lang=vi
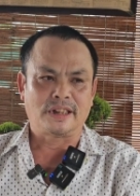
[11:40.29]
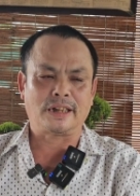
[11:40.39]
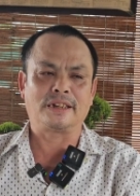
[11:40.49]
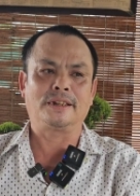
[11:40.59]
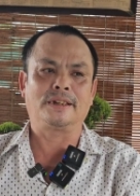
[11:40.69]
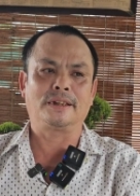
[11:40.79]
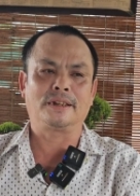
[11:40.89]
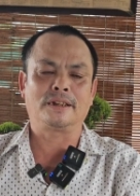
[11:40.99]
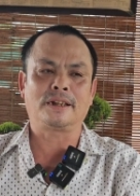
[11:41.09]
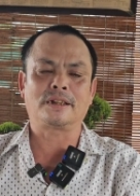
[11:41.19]

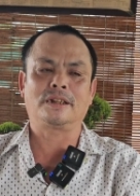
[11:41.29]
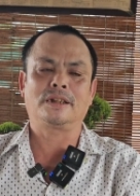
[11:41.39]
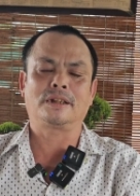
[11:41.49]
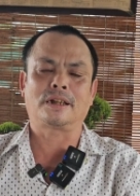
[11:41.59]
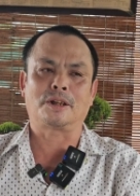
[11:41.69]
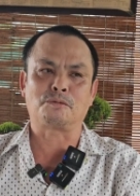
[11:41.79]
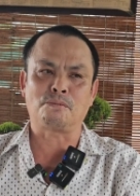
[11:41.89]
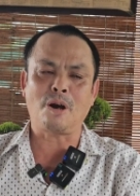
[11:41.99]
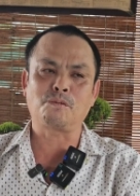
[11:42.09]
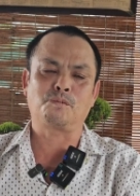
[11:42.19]
anh vẫn là
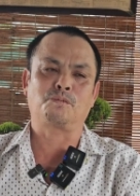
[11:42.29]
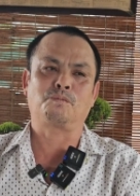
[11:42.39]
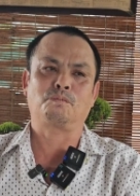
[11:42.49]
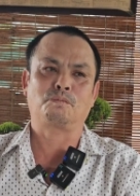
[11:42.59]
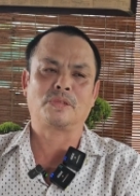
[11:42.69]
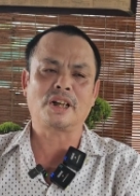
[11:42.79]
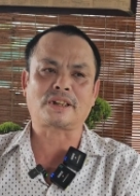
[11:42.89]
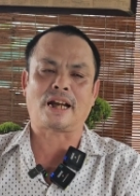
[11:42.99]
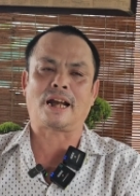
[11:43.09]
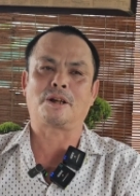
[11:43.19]
mong tất
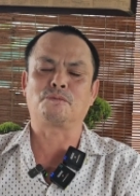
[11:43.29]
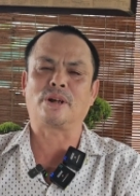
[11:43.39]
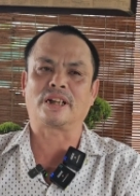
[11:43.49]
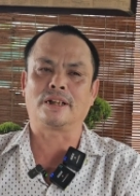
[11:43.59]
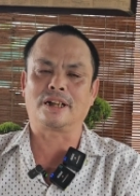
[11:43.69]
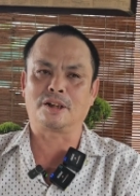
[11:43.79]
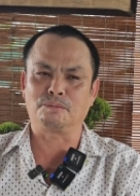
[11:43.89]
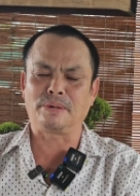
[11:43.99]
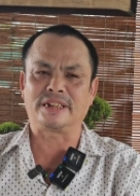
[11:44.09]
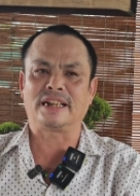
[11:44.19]
cả mọi người là
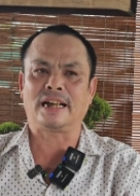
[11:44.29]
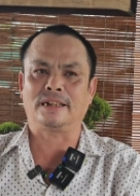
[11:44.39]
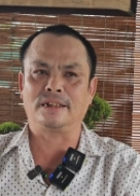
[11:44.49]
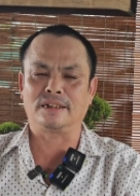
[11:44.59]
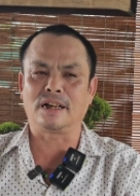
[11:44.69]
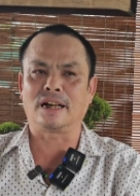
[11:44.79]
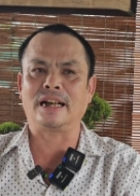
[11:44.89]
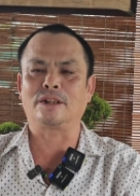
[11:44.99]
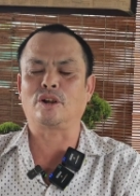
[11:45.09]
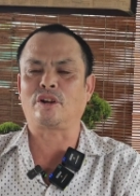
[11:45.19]
bình đẳng đừng
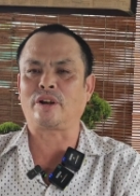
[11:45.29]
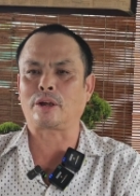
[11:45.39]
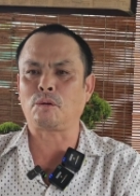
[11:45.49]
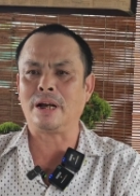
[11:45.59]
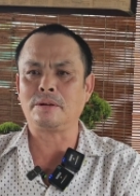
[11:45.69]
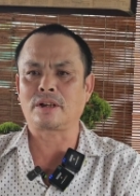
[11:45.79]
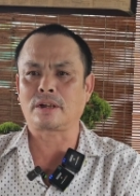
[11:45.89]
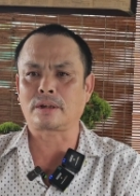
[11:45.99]
ai đòi hỏi quá